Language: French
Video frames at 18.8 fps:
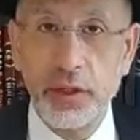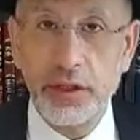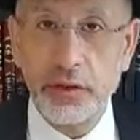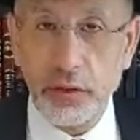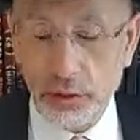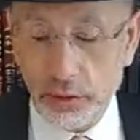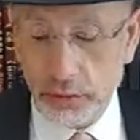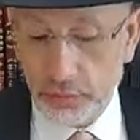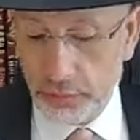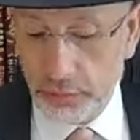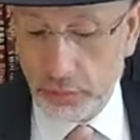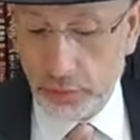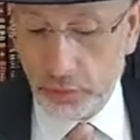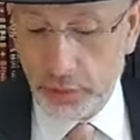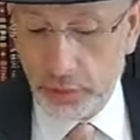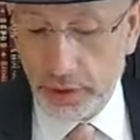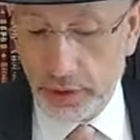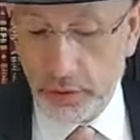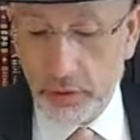Tov.
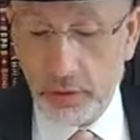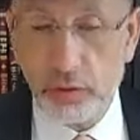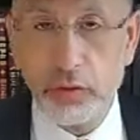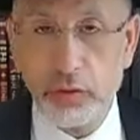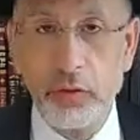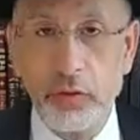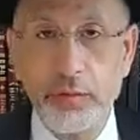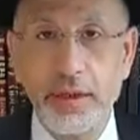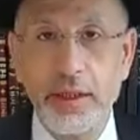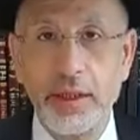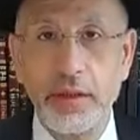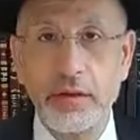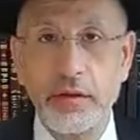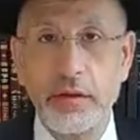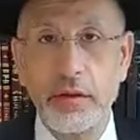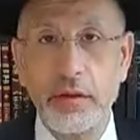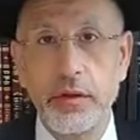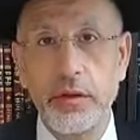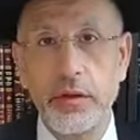On est le lendemain
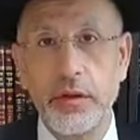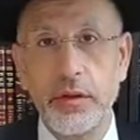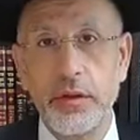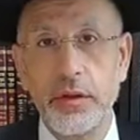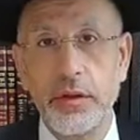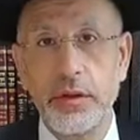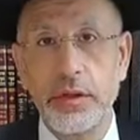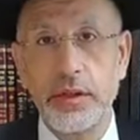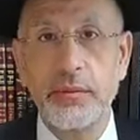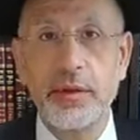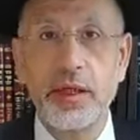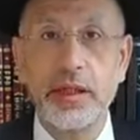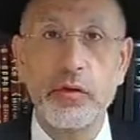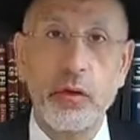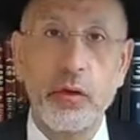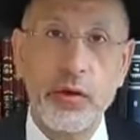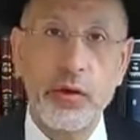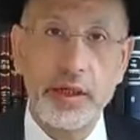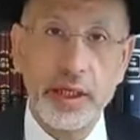de Simchat
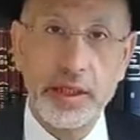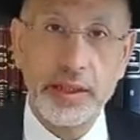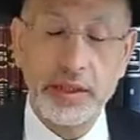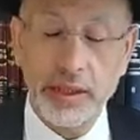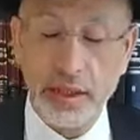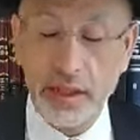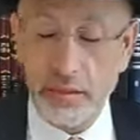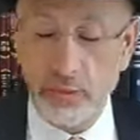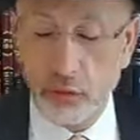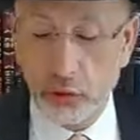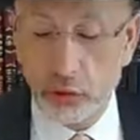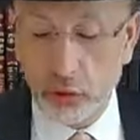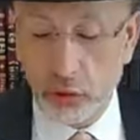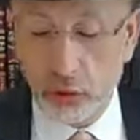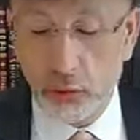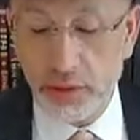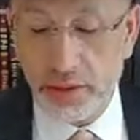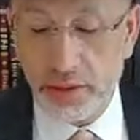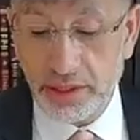Torah en Eretzrem.
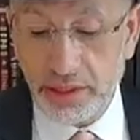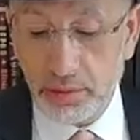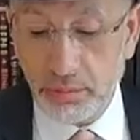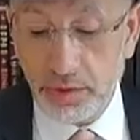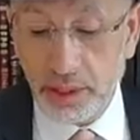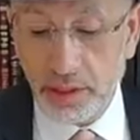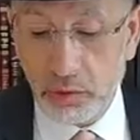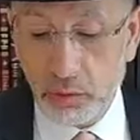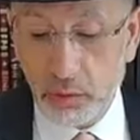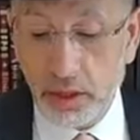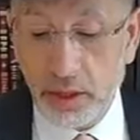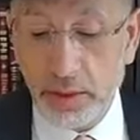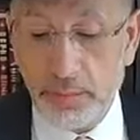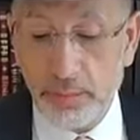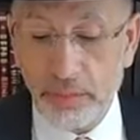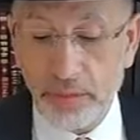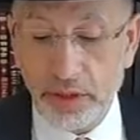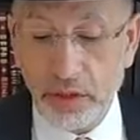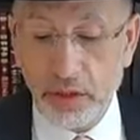Aujourd'hui, c'est Simchat
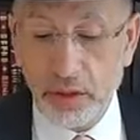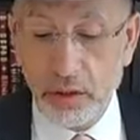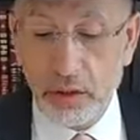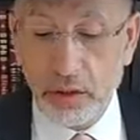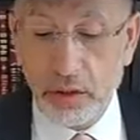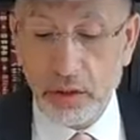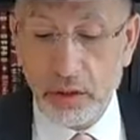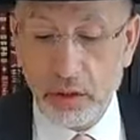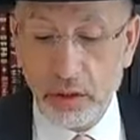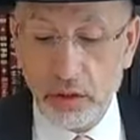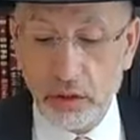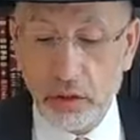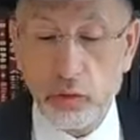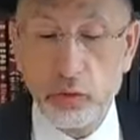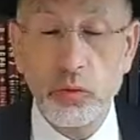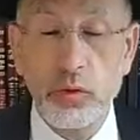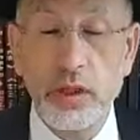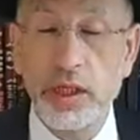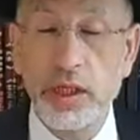Torah euh, dans
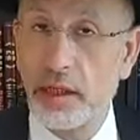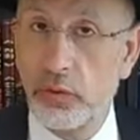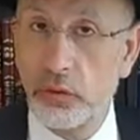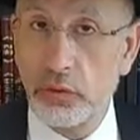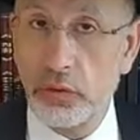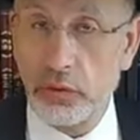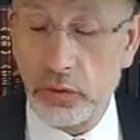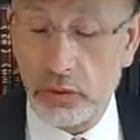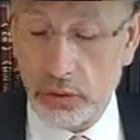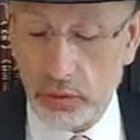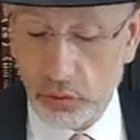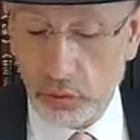toute la Galoute.